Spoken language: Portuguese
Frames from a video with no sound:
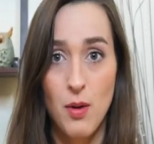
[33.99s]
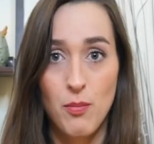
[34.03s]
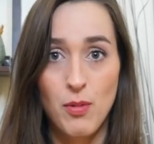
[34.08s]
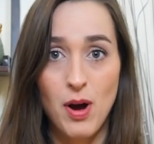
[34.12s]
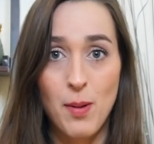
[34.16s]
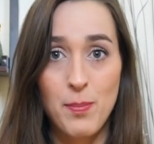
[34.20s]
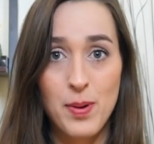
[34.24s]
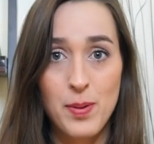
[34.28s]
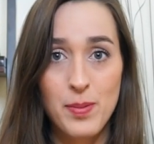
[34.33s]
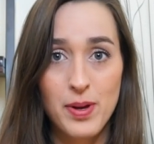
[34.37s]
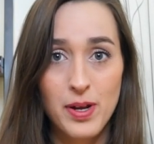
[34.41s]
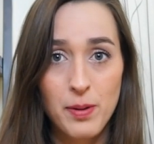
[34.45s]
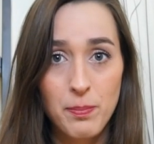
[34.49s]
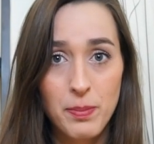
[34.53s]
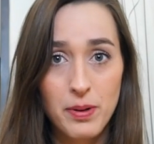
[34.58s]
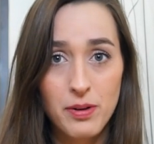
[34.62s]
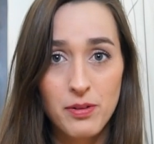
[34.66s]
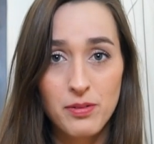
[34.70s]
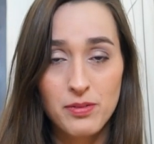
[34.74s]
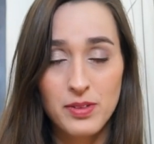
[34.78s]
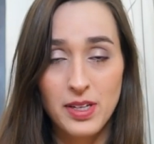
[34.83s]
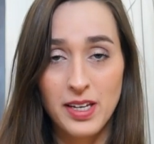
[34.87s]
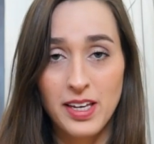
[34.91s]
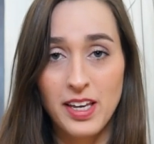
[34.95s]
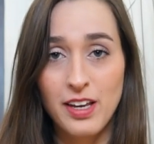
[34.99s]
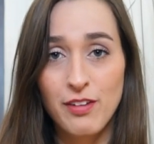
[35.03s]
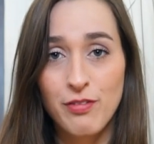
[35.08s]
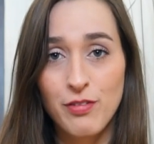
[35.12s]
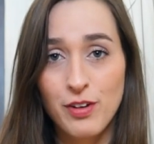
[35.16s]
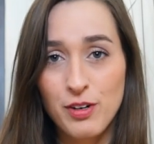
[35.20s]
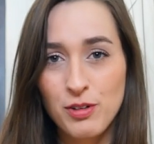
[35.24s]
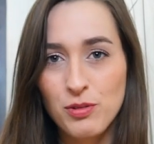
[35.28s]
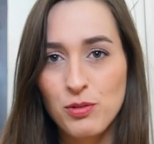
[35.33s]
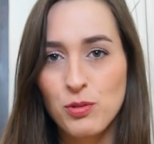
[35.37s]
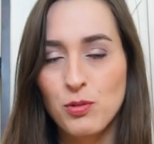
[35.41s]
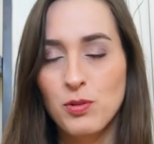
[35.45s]
Bom, a primeira pergunta aqui
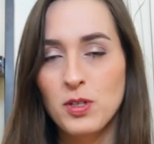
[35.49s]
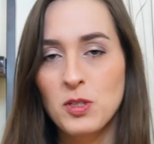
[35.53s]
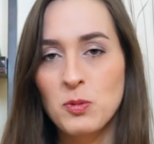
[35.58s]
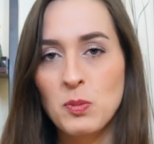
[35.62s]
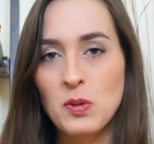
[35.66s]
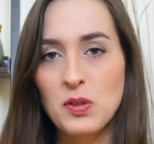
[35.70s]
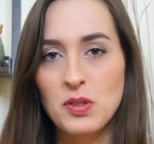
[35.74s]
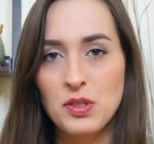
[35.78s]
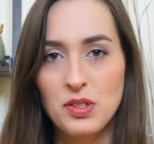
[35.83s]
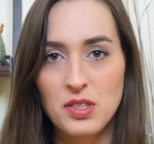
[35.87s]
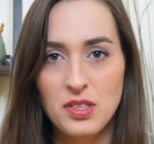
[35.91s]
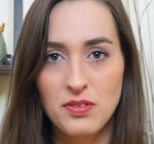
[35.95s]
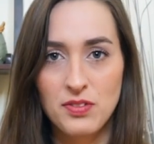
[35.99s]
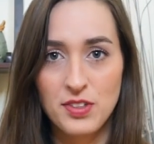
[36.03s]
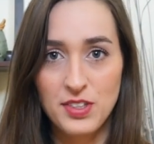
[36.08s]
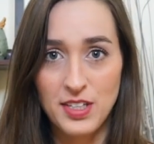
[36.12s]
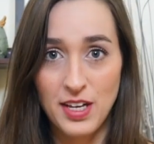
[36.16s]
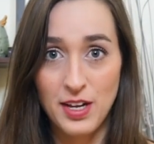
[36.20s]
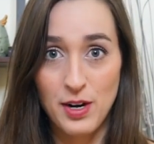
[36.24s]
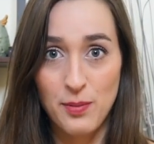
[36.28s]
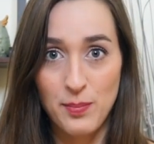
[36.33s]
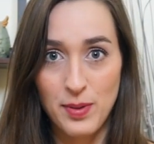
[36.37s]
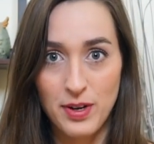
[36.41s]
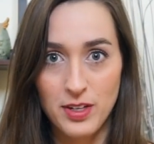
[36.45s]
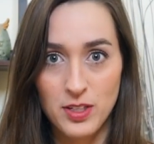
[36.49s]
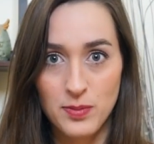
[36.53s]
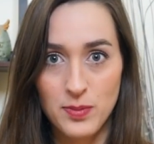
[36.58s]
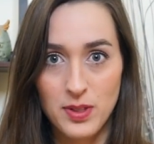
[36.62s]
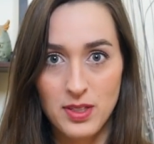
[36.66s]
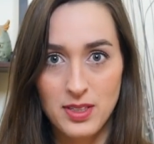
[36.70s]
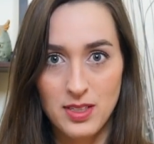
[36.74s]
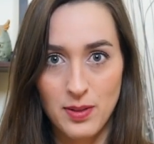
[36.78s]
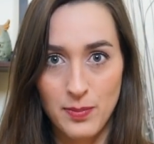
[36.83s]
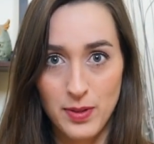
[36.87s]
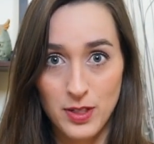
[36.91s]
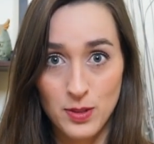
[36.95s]
foram duas pessoas que fizeram mais ou
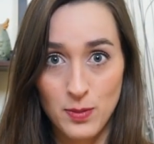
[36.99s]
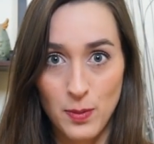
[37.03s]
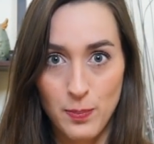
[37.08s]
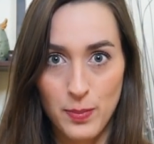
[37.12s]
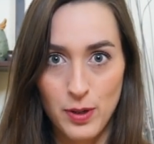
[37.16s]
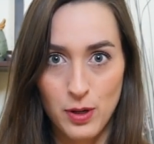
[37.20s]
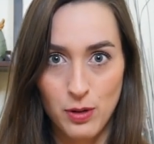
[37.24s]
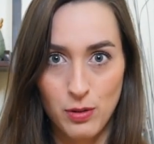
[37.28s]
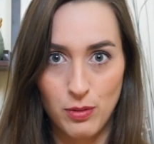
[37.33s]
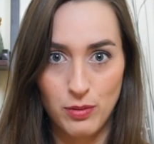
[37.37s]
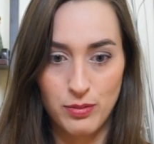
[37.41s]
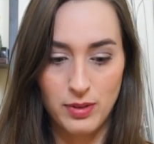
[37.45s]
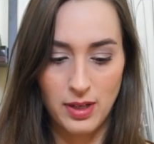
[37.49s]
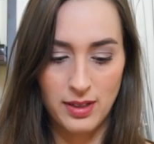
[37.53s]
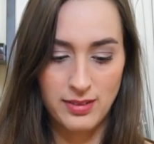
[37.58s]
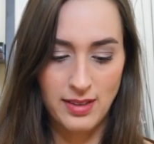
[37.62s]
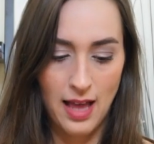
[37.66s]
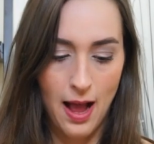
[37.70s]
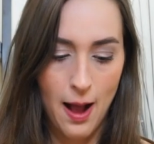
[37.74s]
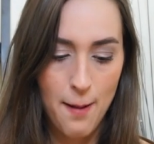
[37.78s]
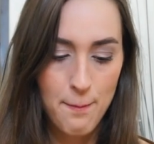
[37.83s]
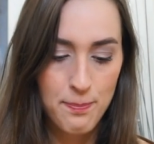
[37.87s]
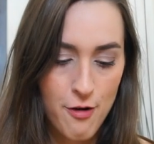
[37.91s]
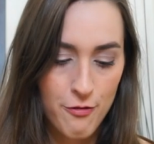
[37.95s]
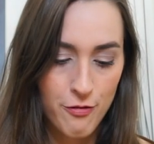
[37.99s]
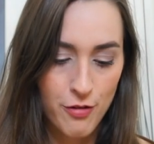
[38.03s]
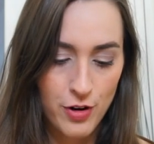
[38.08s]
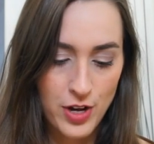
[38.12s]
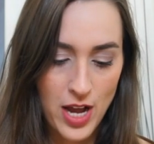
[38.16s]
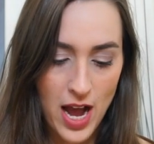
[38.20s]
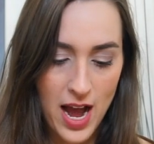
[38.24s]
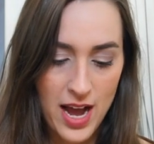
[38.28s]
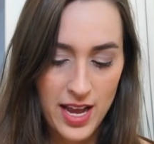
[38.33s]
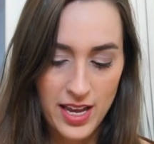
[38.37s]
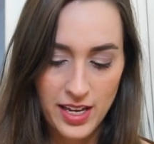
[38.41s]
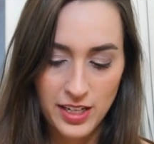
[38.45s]
menos a mesma pergunta, tá?
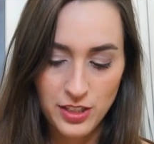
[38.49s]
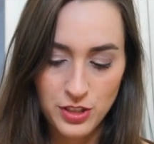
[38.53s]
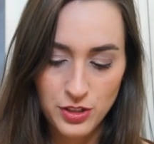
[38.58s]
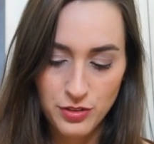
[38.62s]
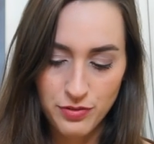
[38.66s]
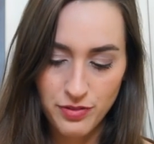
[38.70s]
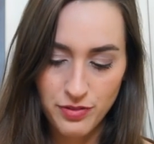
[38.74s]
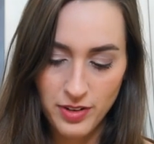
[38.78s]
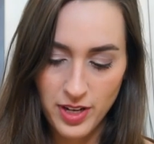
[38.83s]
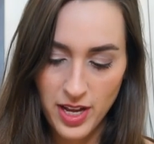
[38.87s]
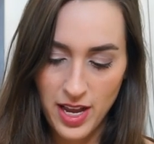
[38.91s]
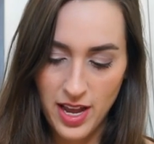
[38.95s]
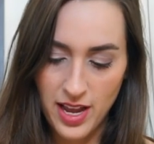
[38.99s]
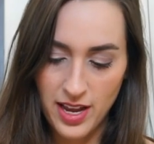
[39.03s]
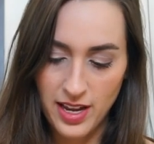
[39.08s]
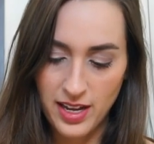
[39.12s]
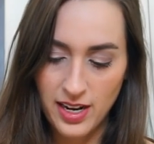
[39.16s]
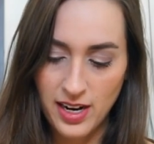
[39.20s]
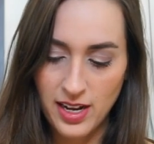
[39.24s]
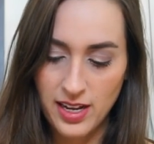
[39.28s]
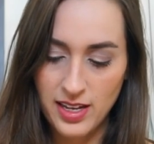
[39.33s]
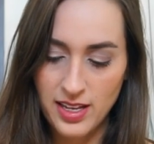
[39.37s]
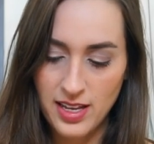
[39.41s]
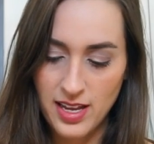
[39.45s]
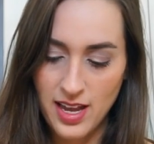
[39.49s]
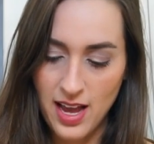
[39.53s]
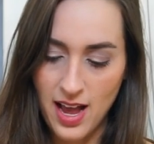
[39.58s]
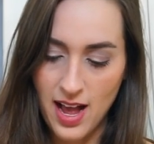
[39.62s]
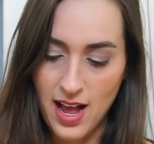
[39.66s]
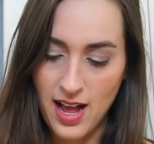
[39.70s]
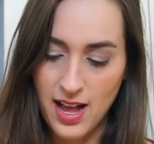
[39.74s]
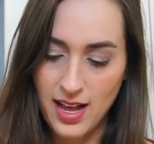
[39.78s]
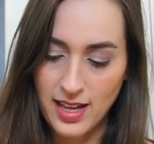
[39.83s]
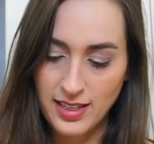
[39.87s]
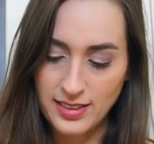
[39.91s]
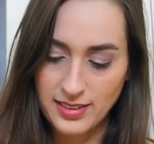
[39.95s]
Foi a Indy Ferreira e
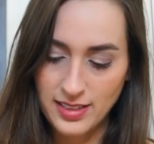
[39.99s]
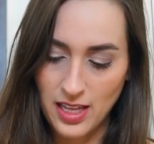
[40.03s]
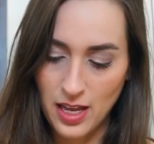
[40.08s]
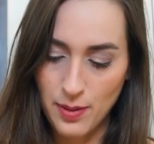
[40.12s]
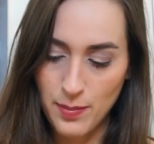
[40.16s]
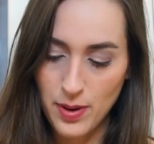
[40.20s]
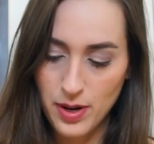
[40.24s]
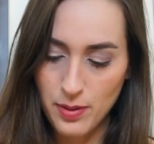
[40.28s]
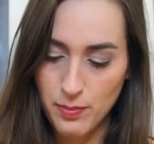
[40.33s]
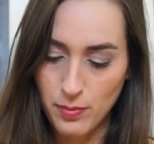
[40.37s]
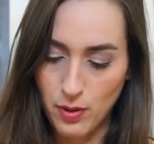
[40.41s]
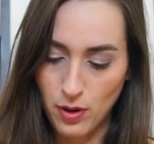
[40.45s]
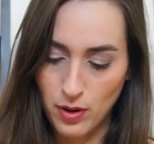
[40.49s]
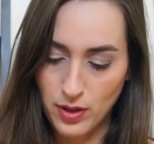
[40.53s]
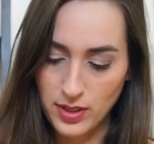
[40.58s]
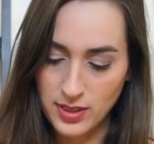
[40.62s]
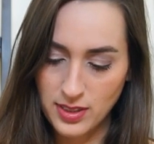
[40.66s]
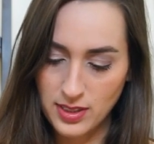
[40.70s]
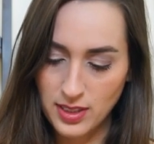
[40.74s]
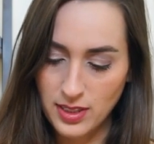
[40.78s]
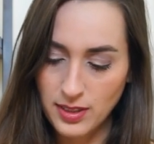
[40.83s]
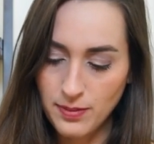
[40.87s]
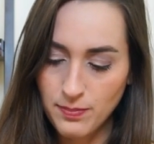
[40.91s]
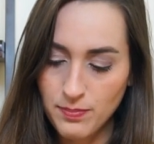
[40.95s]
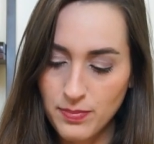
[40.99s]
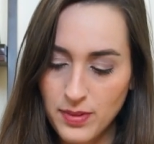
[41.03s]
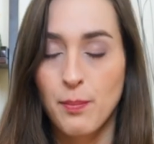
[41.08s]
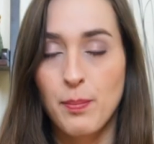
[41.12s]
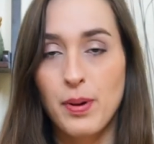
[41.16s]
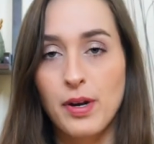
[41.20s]
a Dei Barbosa.